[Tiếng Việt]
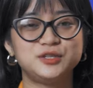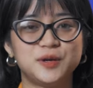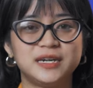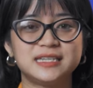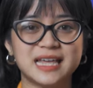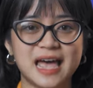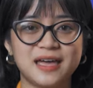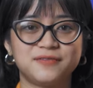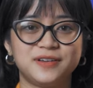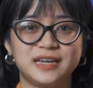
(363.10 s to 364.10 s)
di chuyển đi
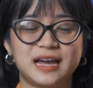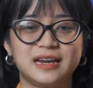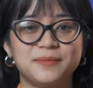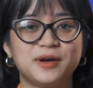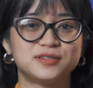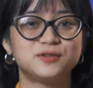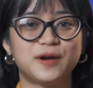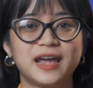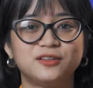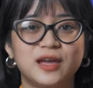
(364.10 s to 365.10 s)
xa vì à, đảm bảo sức
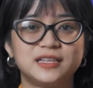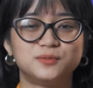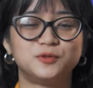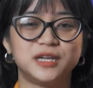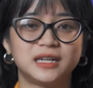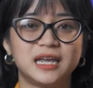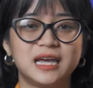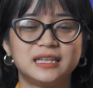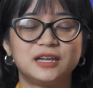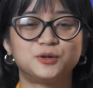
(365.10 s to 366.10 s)
khỏe an toàn trong mùa dịch
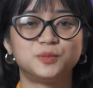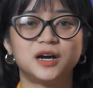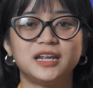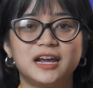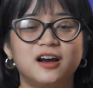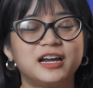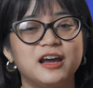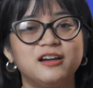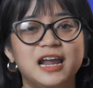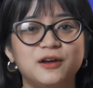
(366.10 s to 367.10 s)
thì cũng có thể gọi
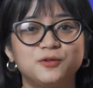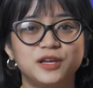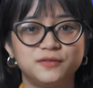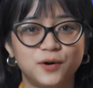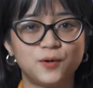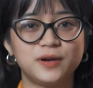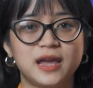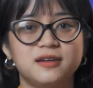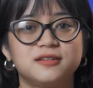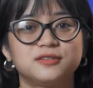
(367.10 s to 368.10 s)
ngay hotline của Thiên Vũ
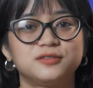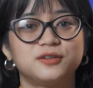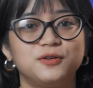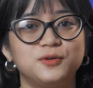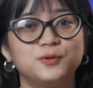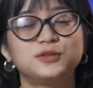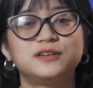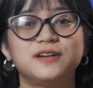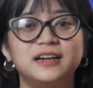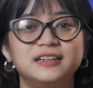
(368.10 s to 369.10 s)
để được đội ngũ
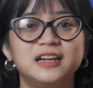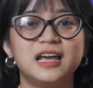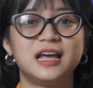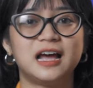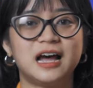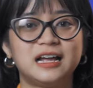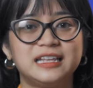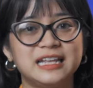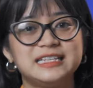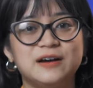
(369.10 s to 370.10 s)
tư vấn à,
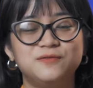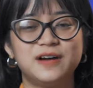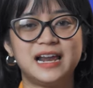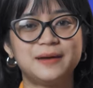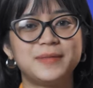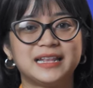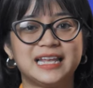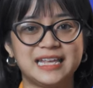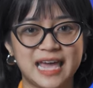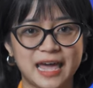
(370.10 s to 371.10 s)
nhanh chóng và lắp đặt
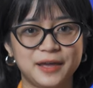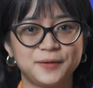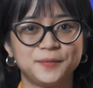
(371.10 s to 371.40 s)
tại nhà.